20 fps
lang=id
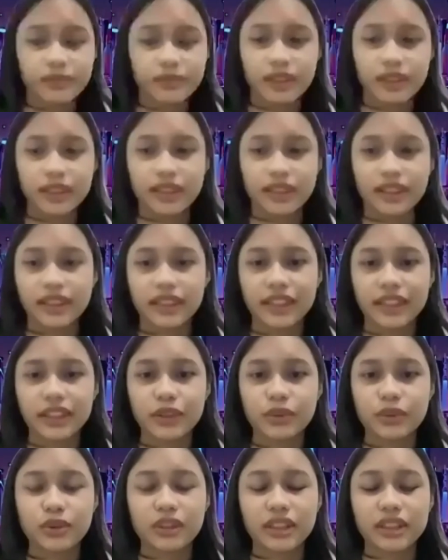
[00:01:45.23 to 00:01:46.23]
uh,
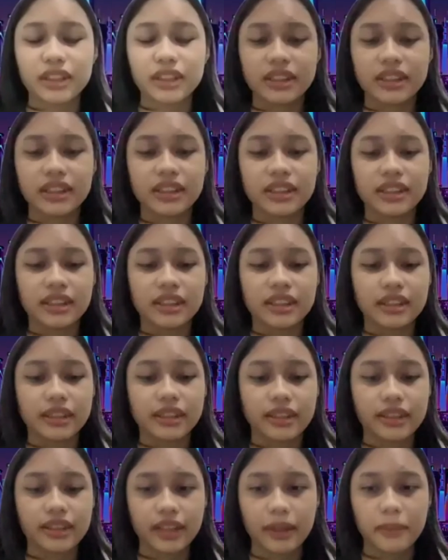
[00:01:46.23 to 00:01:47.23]
ikutan di
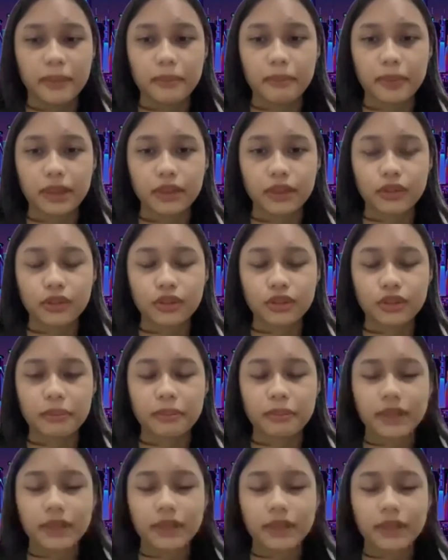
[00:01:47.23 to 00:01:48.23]
Camp
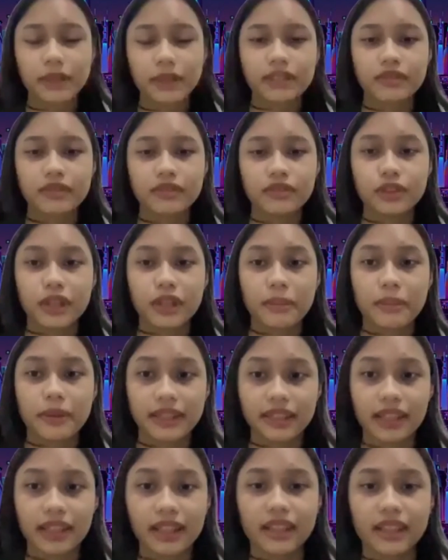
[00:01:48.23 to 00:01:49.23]
404 yang
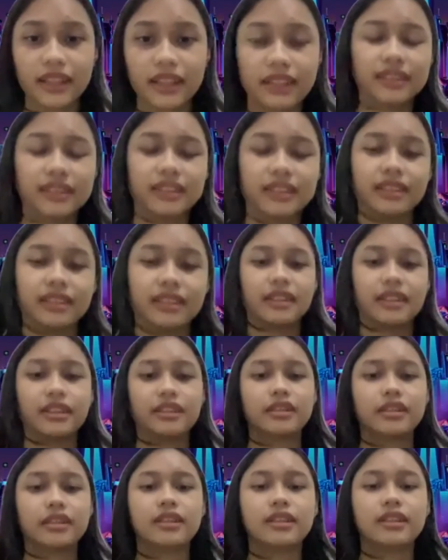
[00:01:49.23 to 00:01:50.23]
fundamental ya,
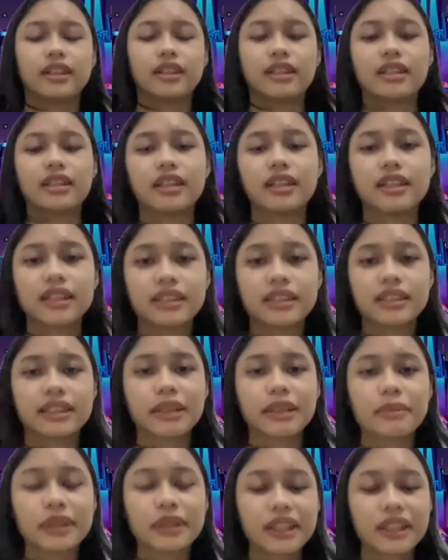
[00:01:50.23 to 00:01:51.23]
Eh,
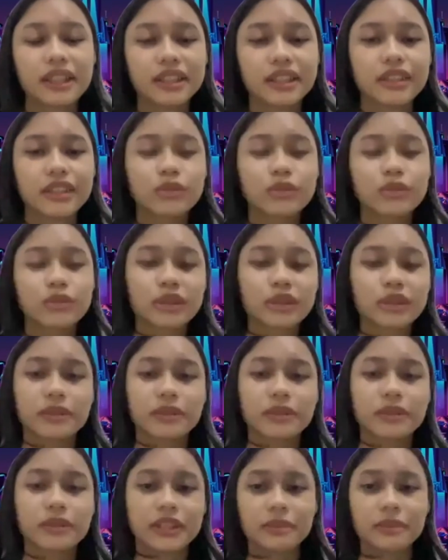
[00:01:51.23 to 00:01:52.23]
saya menyarankan untuk
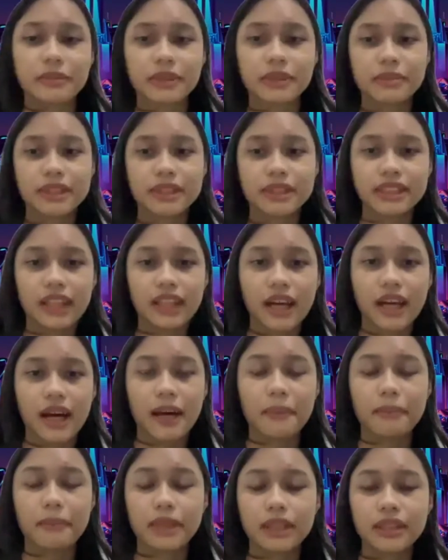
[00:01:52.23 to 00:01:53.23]
teman-teman bisa
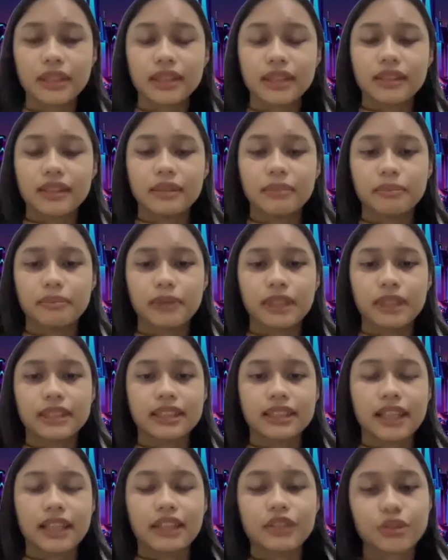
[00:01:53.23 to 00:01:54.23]
ambil batch
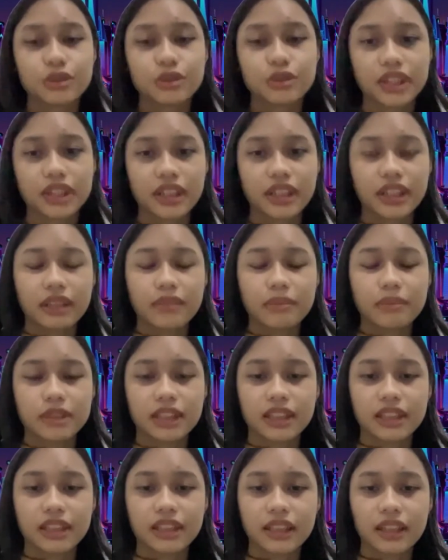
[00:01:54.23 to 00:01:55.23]
selanjutnya ya,
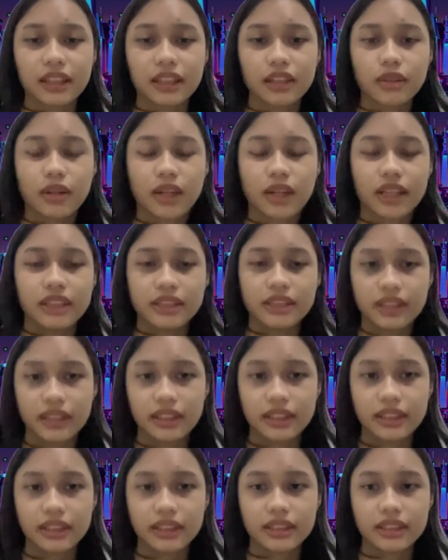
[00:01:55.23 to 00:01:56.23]
misalnya kalau
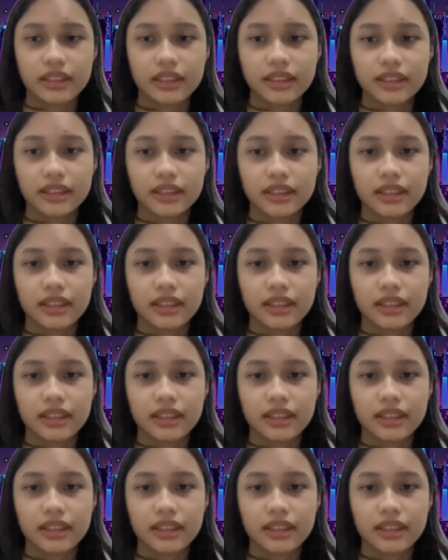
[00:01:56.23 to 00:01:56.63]
ada di